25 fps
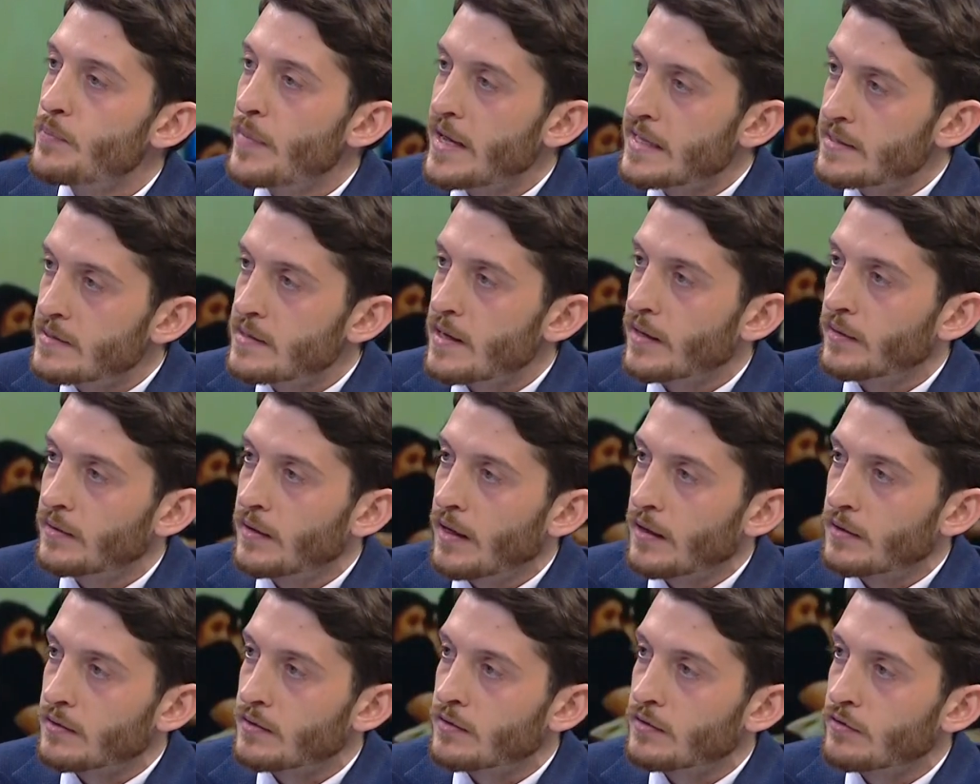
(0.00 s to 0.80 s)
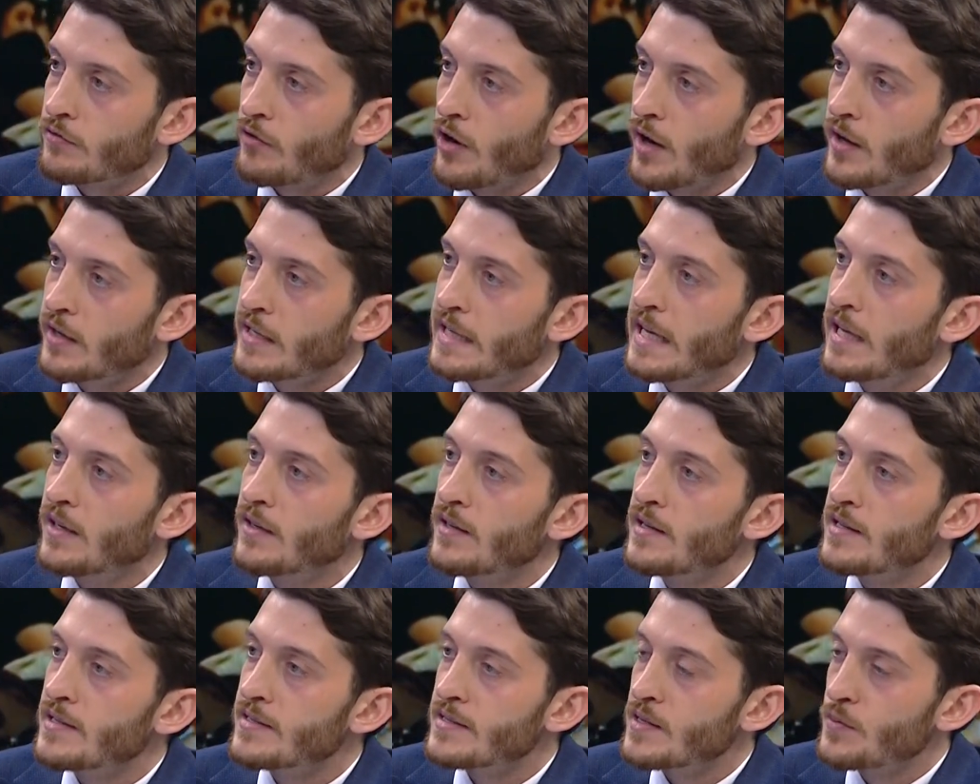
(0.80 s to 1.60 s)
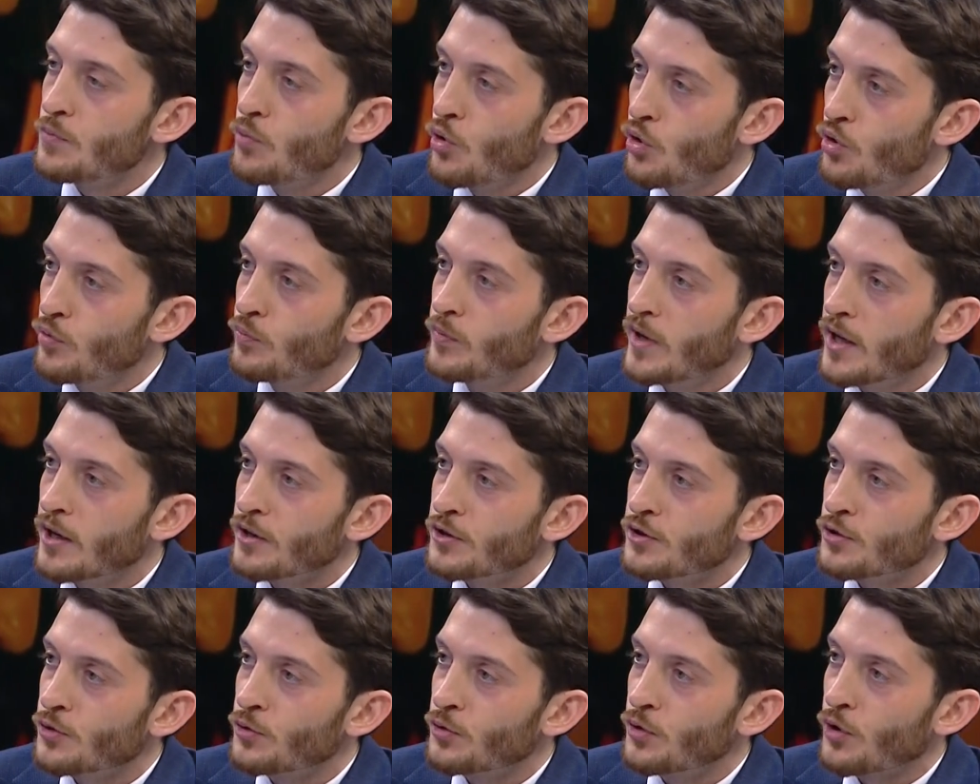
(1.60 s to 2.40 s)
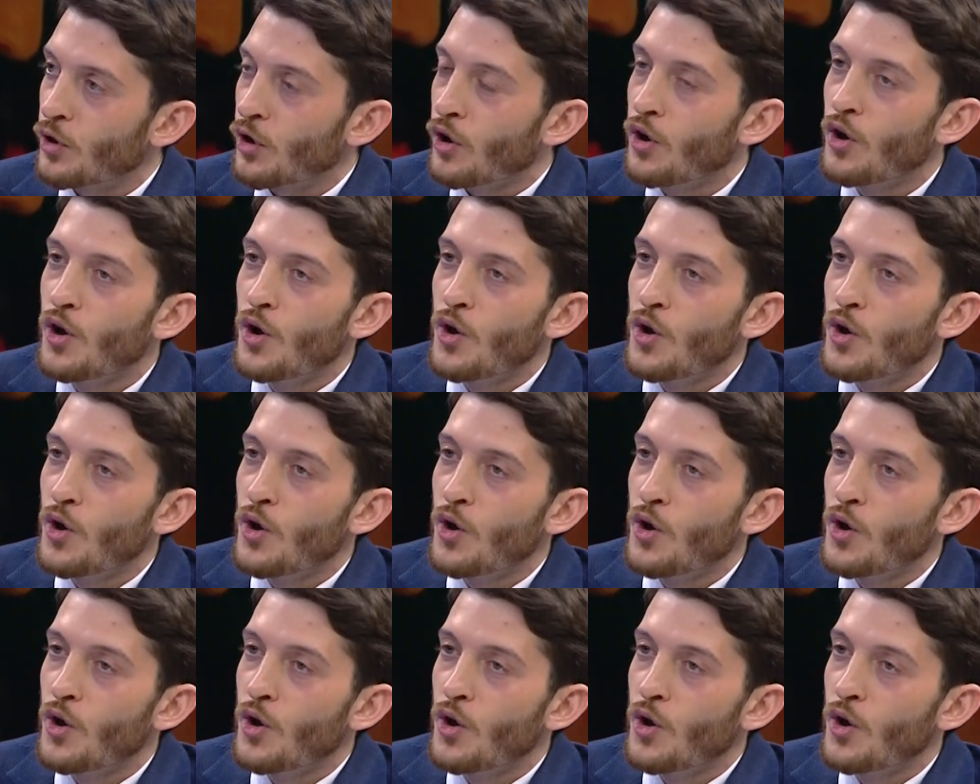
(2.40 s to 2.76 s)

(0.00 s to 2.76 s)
meslekler var, yeni nesil bölümler açılıyor.